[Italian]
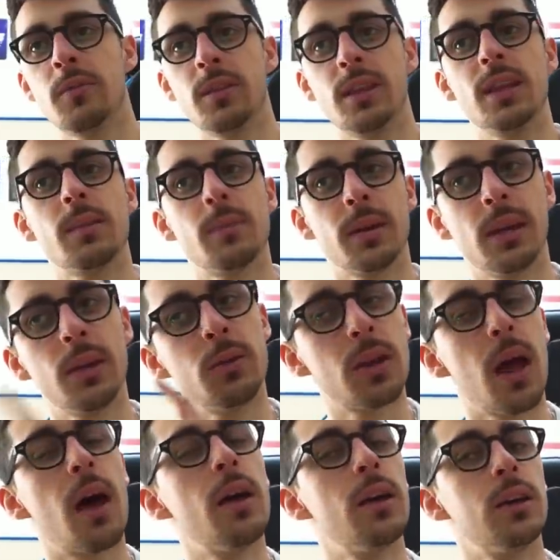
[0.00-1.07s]
a vedere perché
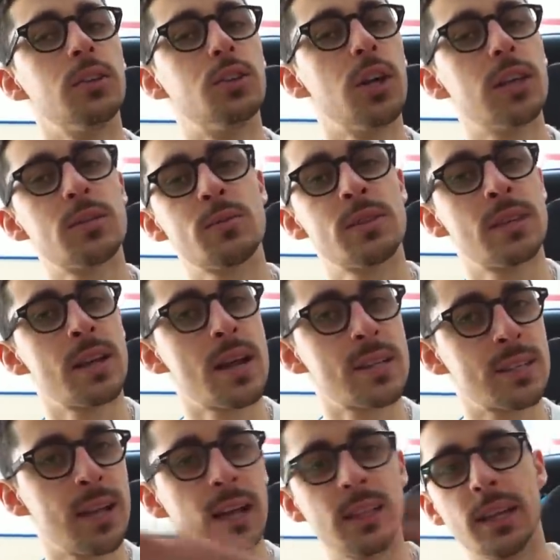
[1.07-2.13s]
ora Jasmine sarà
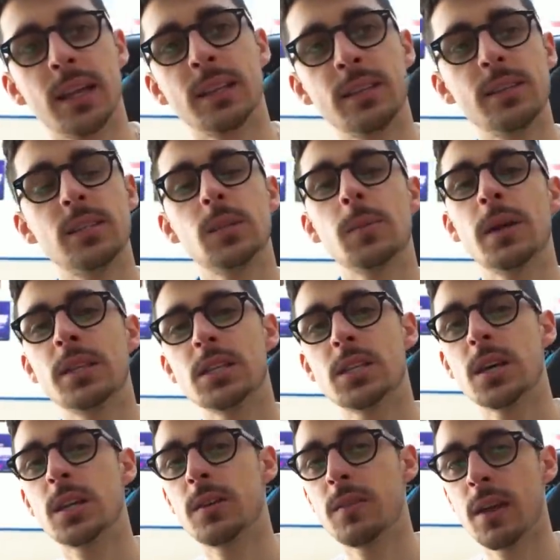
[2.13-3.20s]
scatenatissima
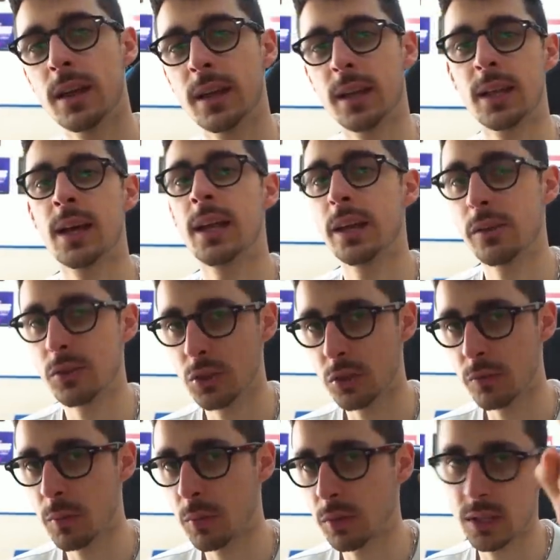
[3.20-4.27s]
iscrivetevi al canale così
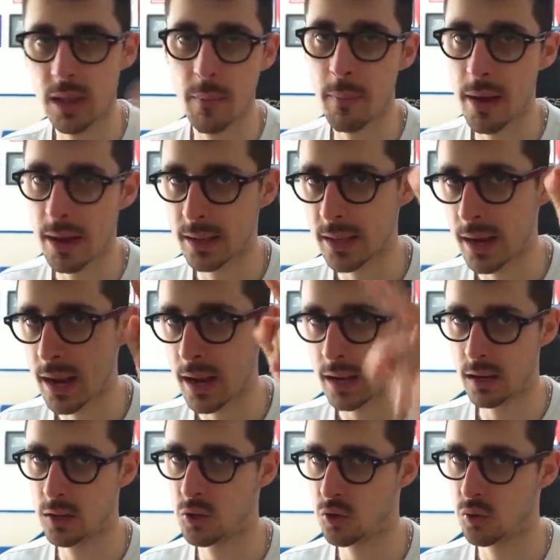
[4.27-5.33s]
non vi potete perdere
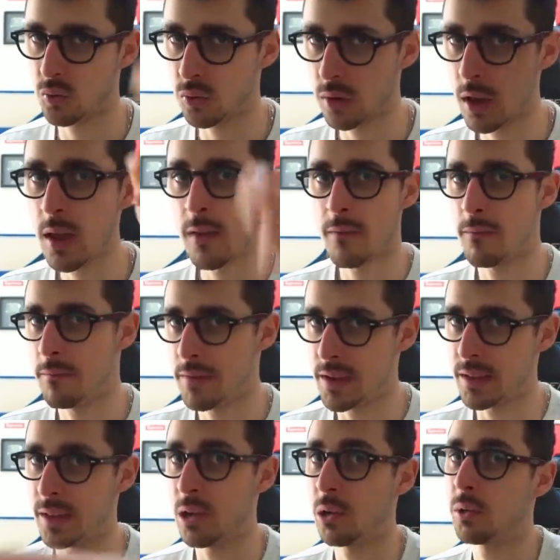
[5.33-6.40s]
nessun
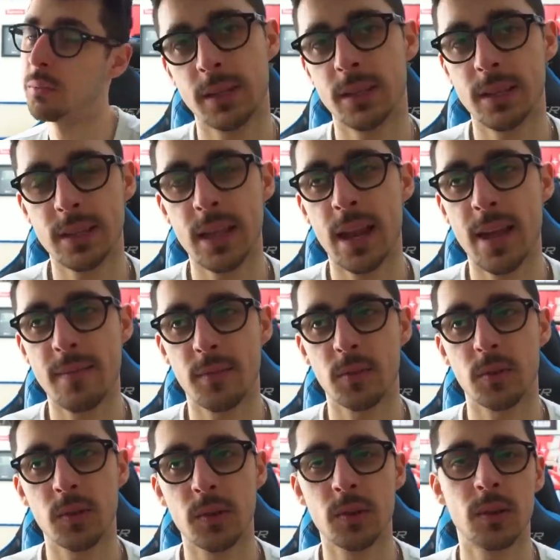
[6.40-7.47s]
video. Prendete il
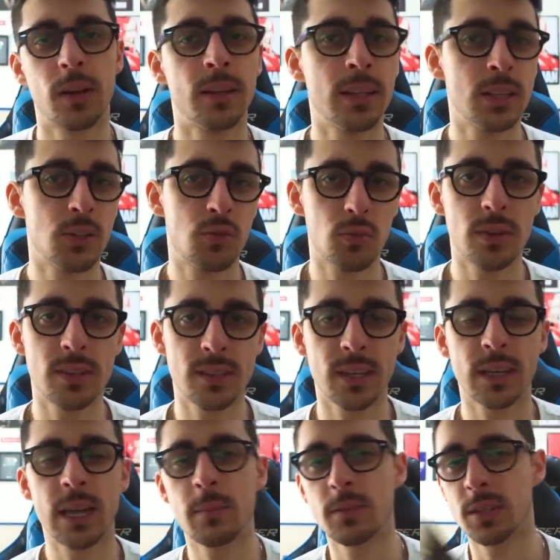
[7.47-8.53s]
telefono, andate su
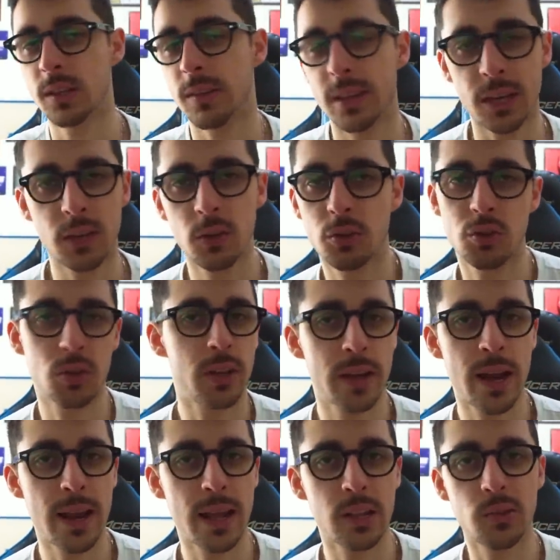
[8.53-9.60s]
Instagram, scrivete a chiocciola
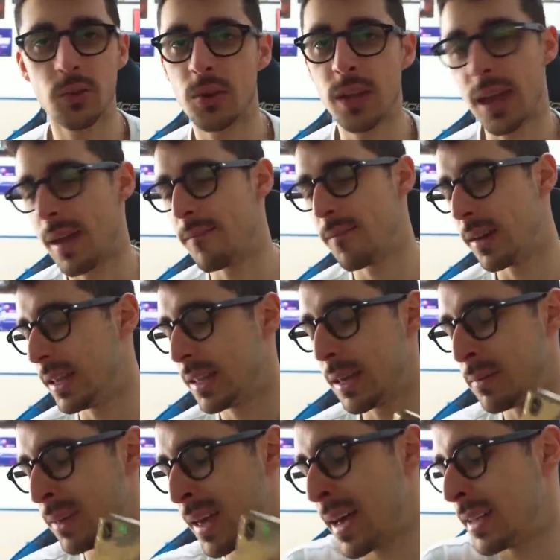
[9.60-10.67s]
Real Anthony e
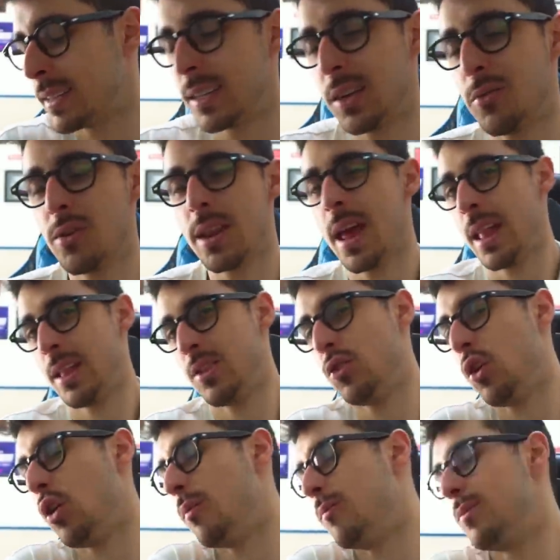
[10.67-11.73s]
venitemi a seguire, è
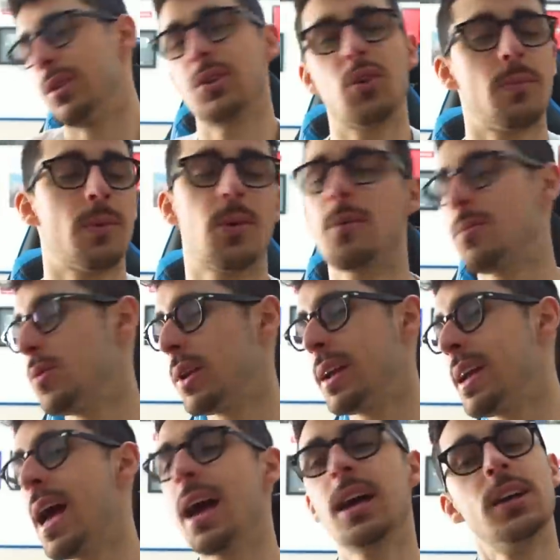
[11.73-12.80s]
d'obbligo proprio,
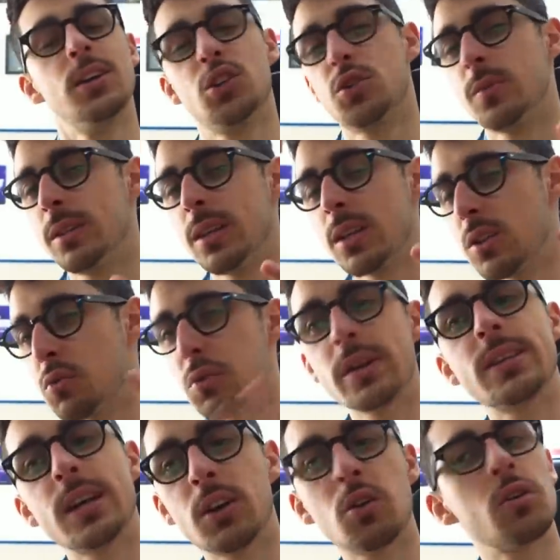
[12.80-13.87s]
regà. Ci mettete due
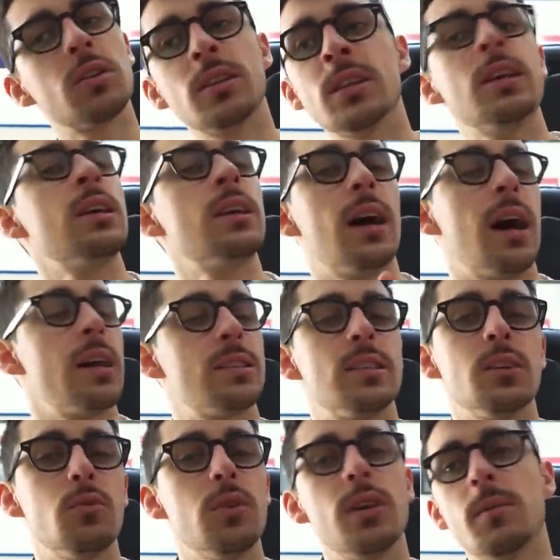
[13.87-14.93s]
secondi a
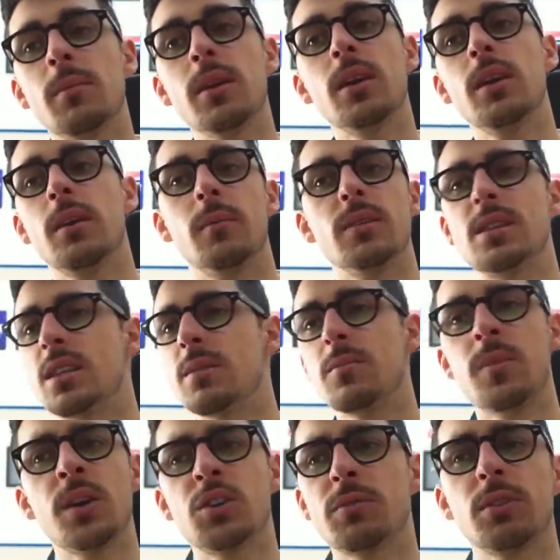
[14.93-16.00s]
seguirmi, mettete mi
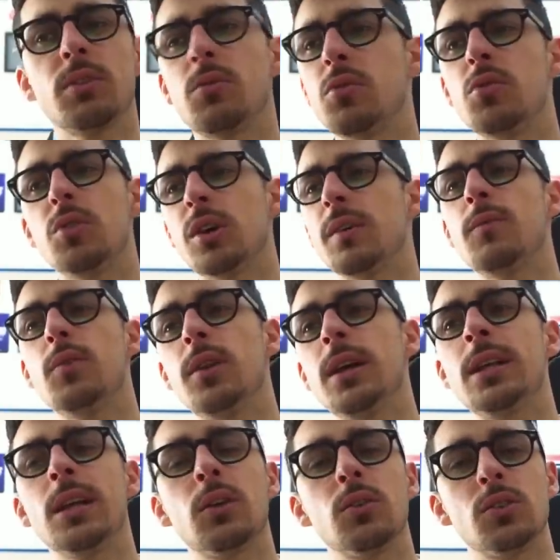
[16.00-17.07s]
piace, fate quello che
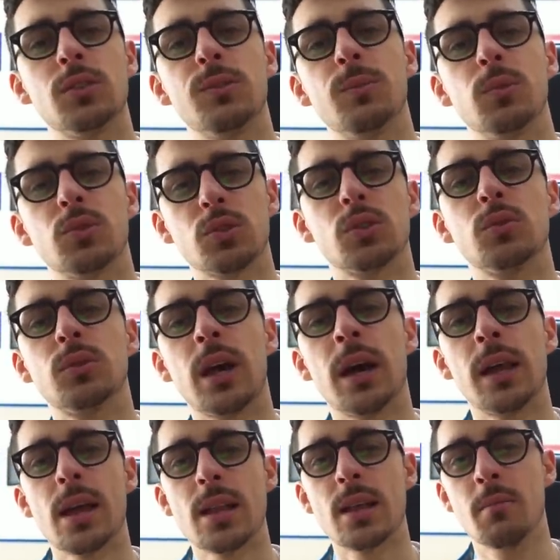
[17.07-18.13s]
volete, così vi posso
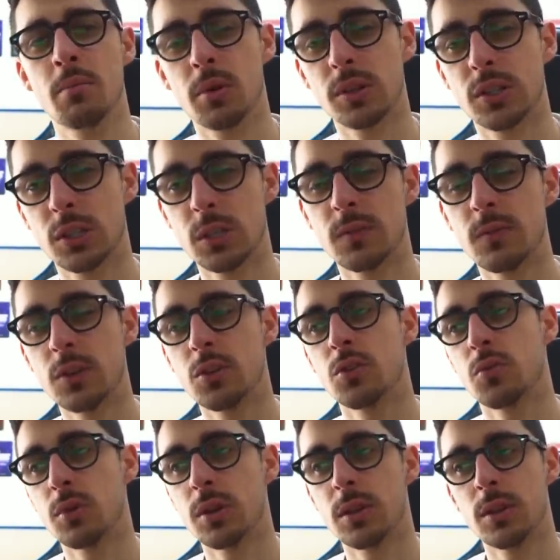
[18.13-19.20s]
salutare nei prossimi
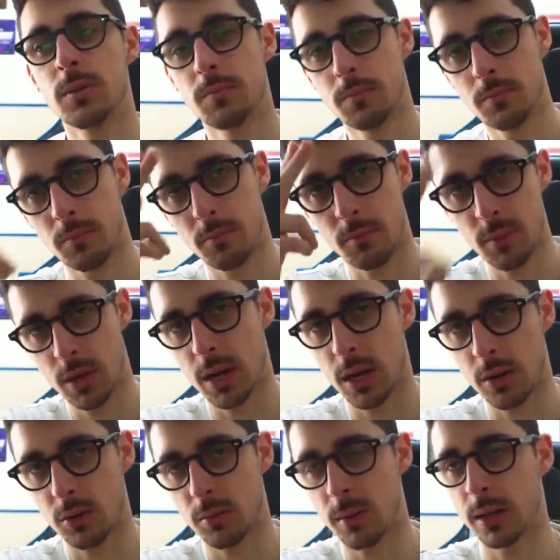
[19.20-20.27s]
video, quindi mi
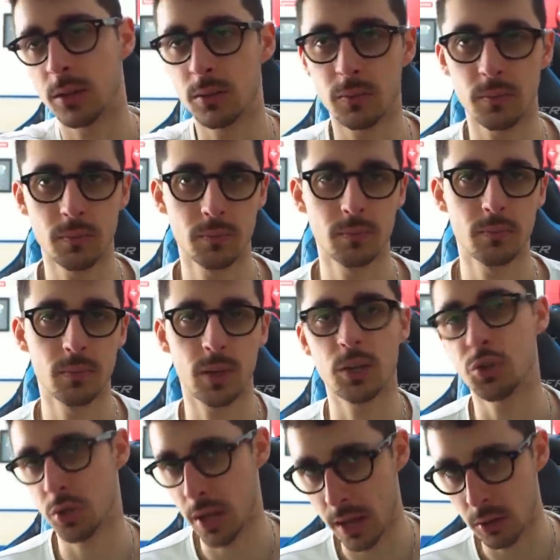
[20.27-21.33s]
raccomando, che
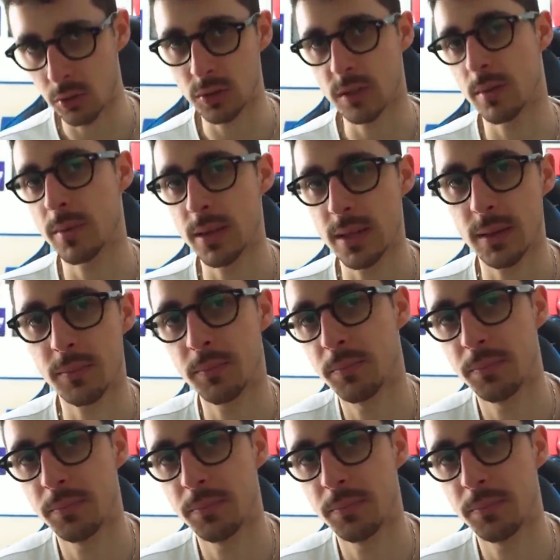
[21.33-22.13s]
ci tengo, lo sapete.